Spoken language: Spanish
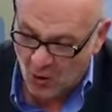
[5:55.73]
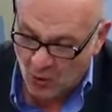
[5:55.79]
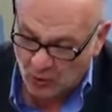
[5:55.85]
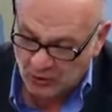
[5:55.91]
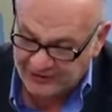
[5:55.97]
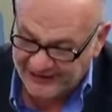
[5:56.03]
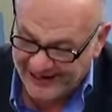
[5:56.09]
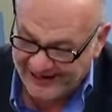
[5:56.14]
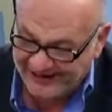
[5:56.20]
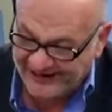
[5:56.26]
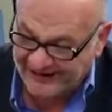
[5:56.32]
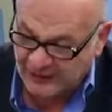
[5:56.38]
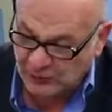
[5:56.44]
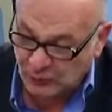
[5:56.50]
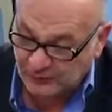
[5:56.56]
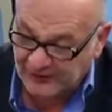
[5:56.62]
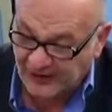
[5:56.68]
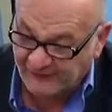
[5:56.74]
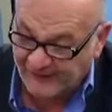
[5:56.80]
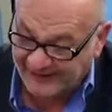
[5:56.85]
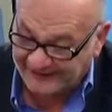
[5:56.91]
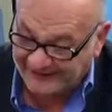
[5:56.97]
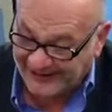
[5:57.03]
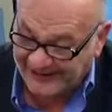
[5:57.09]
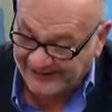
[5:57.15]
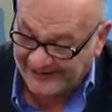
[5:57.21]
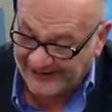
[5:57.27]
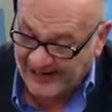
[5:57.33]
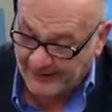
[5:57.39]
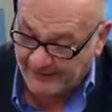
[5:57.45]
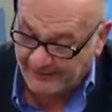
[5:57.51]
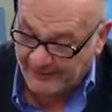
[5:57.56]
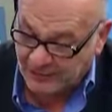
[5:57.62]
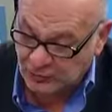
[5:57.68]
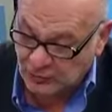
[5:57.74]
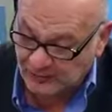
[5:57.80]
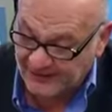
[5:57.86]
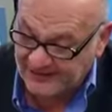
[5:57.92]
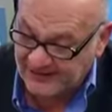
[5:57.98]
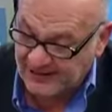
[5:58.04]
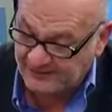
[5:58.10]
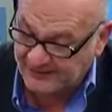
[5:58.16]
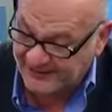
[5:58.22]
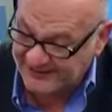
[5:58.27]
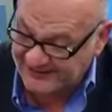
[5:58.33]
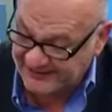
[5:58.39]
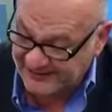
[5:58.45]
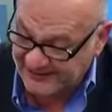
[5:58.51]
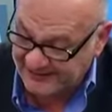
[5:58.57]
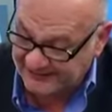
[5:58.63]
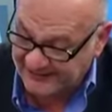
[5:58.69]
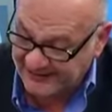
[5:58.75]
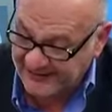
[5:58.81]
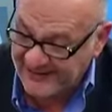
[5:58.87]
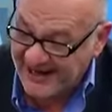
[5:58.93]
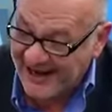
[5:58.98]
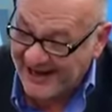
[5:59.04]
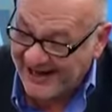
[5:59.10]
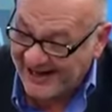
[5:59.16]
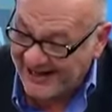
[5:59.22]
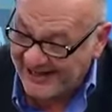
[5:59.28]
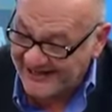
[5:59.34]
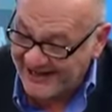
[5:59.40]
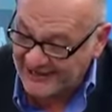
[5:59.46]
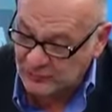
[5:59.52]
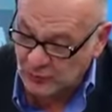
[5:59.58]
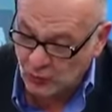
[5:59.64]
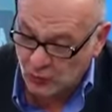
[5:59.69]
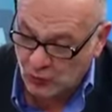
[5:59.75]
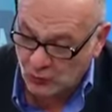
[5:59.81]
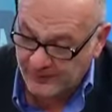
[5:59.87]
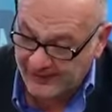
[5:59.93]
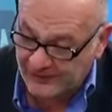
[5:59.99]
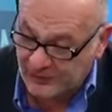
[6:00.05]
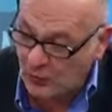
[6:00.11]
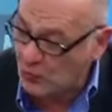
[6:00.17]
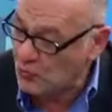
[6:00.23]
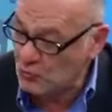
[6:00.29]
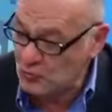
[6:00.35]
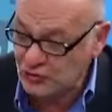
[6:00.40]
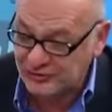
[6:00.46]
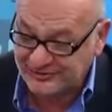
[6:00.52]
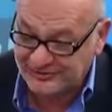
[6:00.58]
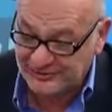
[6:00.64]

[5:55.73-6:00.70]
O sea que resulta fatal que la persona del presidente le dé a su gobierno un,